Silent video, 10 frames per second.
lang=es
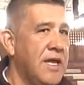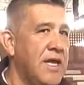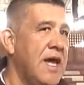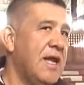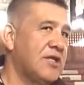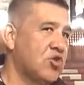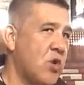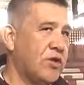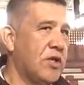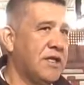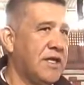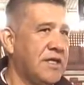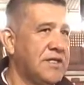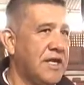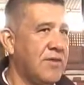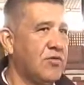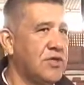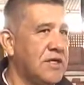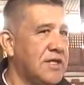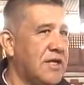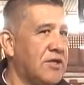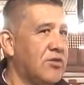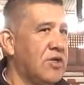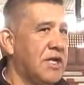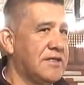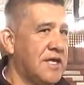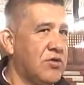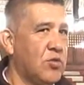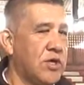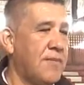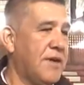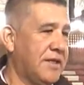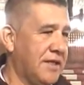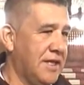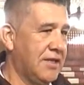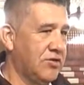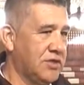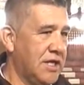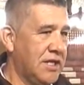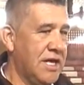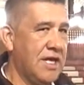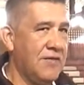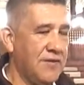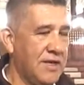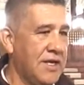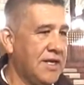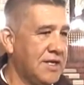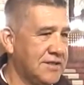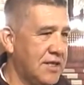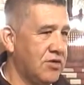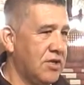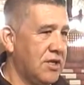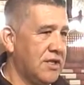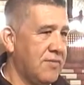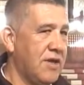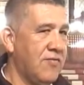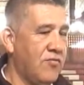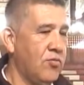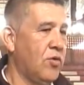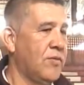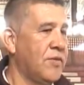Y a las 4 de la tarde estaremos ya cerrando en el estadio, porque a partir de las 12 del día es la final en el estadio en el tema de fútbol.